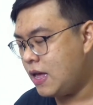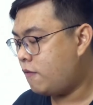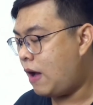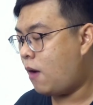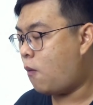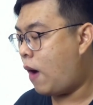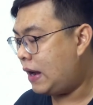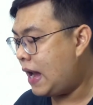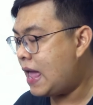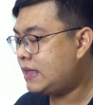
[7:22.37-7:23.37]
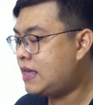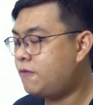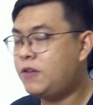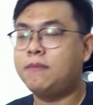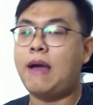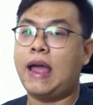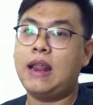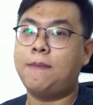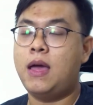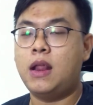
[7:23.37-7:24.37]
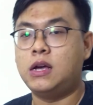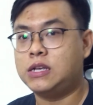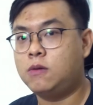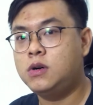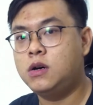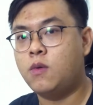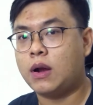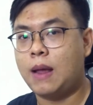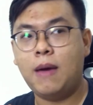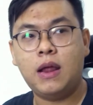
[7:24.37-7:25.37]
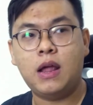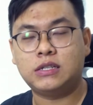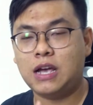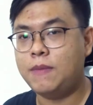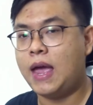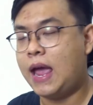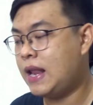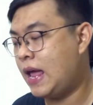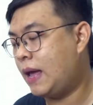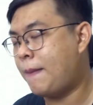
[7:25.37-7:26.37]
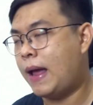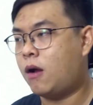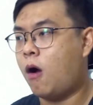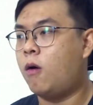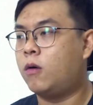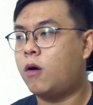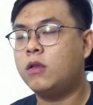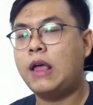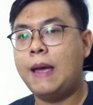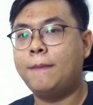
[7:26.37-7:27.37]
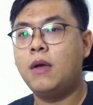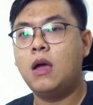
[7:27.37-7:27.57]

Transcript: Và ngoài ra trên phiên bản là BN60 hoặc là BN62 này, các bạn còn có thêm